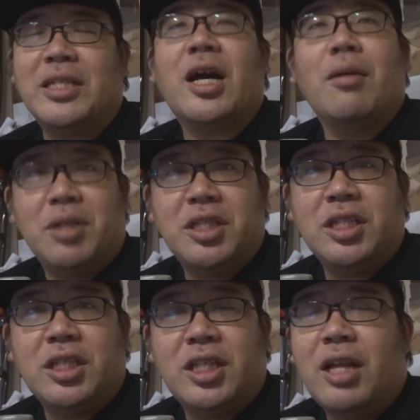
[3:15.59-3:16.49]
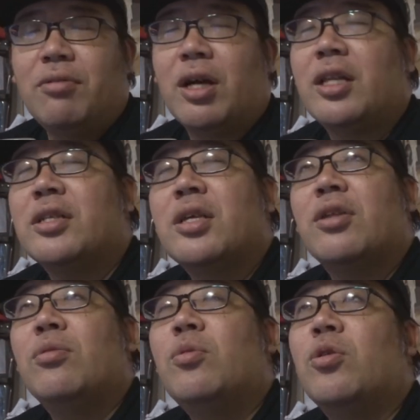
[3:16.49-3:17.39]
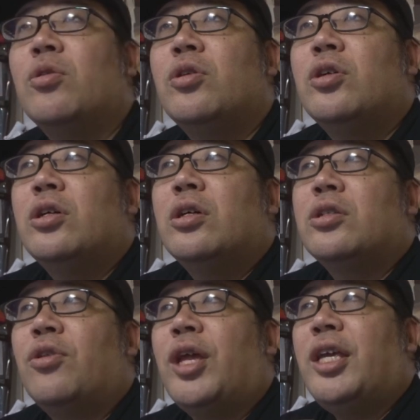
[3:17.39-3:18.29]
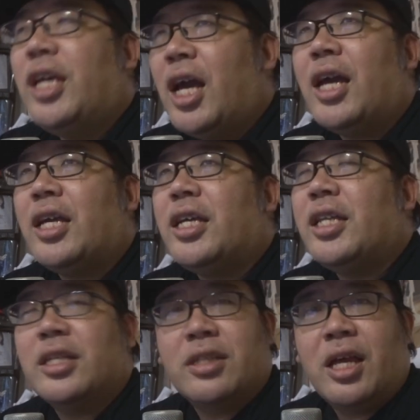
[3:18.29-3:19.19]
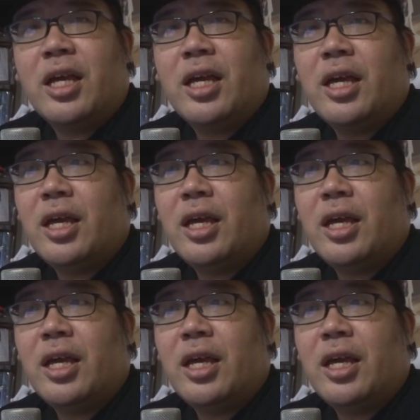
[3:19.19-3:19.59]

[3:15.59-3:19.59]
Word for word: 坂道になるわけですけれどもそれ以外ですね、